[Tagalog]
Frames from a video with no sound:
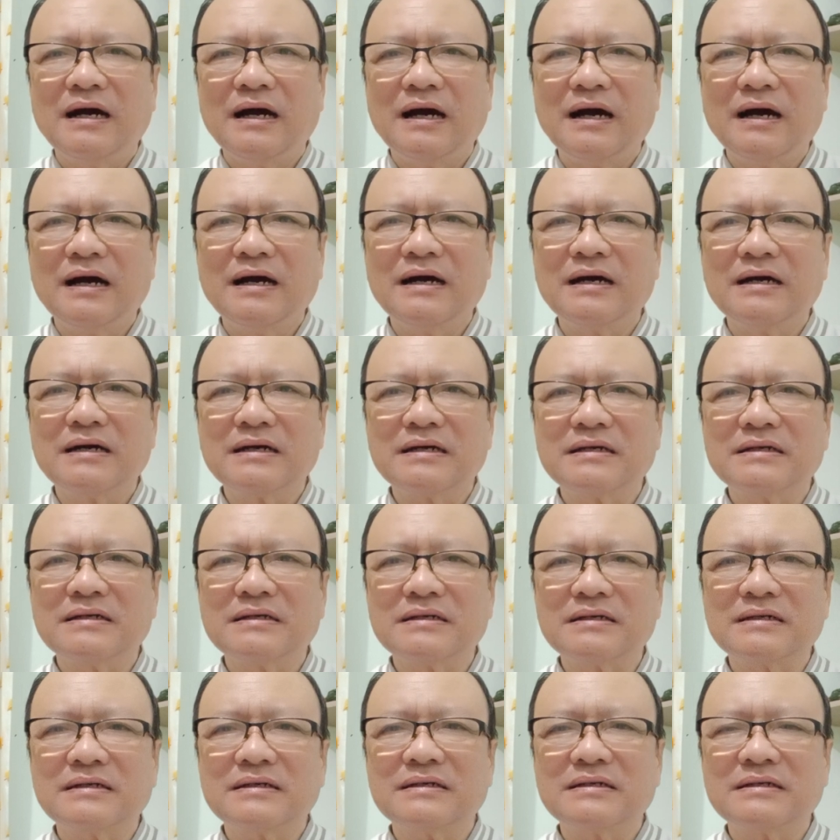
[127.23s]
ang
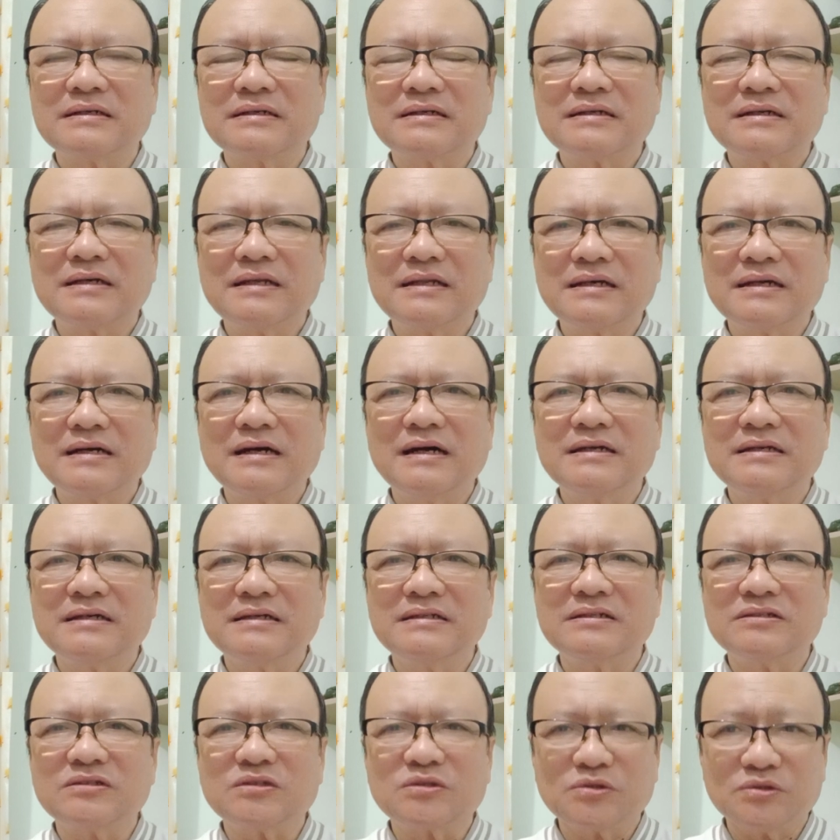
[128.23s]

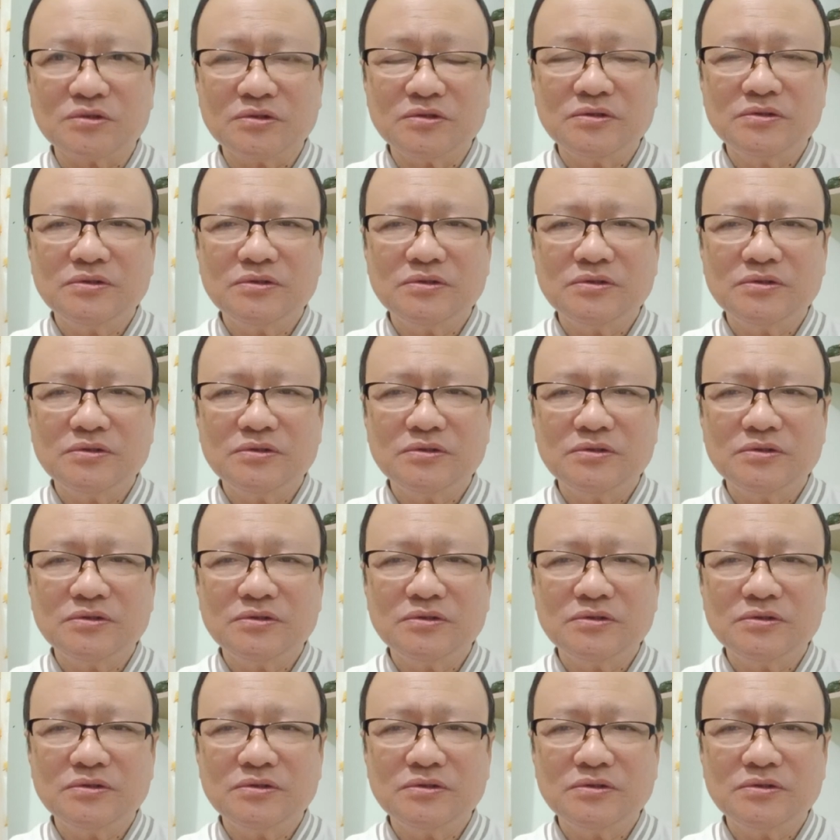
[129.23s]
kalagayan nito.